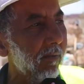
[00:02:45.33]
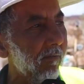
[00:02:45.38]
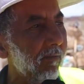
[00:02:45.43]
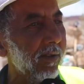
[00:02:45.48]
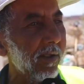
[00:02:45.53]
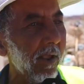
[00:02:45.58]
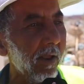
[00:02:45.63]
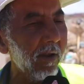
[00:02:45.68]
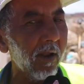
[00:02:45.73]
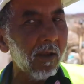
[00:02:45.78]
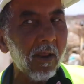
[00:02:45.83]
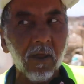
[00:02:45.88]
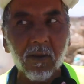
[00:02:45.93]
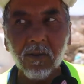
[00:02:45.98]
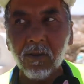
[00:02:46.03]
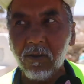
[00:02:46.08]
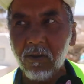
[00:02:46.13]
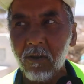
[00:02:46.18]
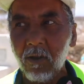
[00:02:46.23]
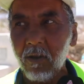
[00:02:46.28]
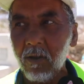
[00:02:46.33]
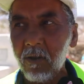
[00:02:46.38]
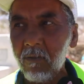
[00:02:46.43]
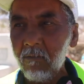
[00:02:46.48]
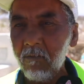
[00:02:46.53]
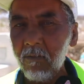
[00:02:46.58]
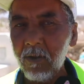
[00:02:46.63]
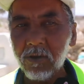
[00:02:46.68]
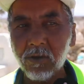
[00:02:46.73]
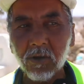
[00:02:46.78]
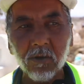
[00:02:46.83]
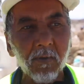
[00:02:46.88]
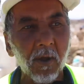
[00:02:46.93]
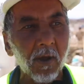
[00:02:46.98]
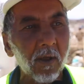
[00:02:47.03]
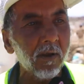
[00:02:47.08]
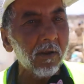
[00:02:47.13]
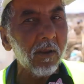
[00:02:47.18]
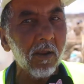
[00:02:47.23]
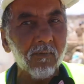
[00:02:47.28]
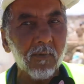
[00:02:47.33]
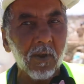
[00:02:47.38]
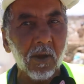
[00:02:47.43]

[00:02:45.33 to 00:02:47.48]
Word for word: مزيانه القضيه ماشي بحال كيف